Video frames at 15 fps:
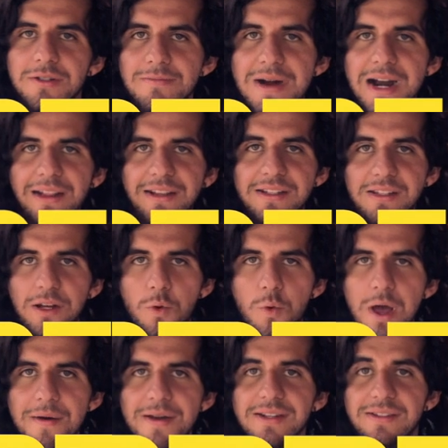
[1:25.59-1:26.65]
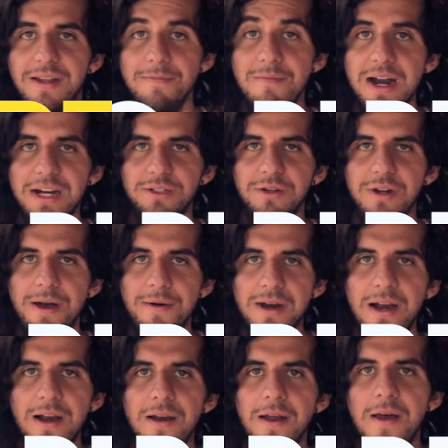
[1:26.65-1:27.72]
los martes y jueves de marzo y
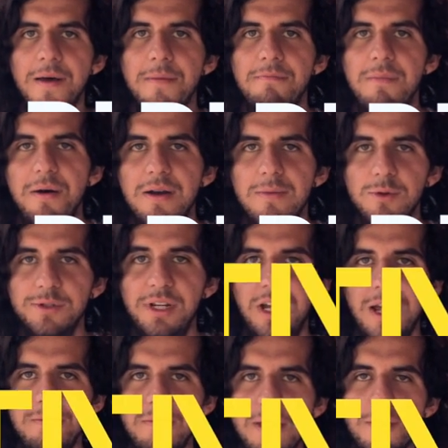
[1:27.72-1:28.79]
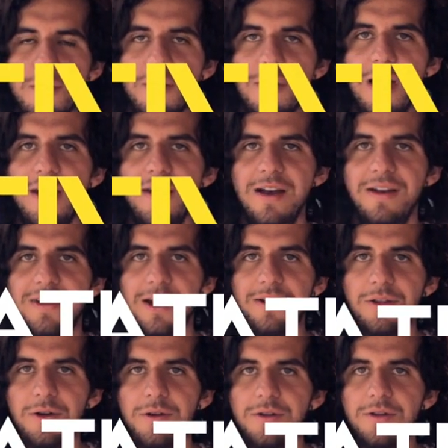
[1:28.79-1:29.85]
abril va a haber música en vivo en el
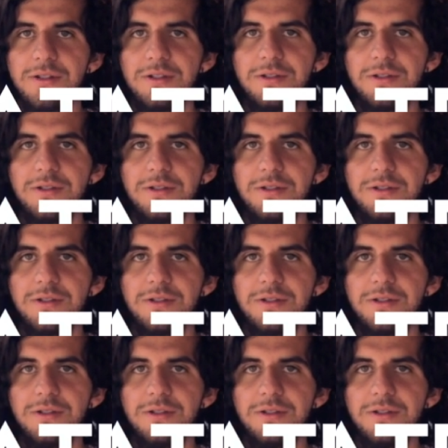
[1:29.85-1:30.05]
Teatro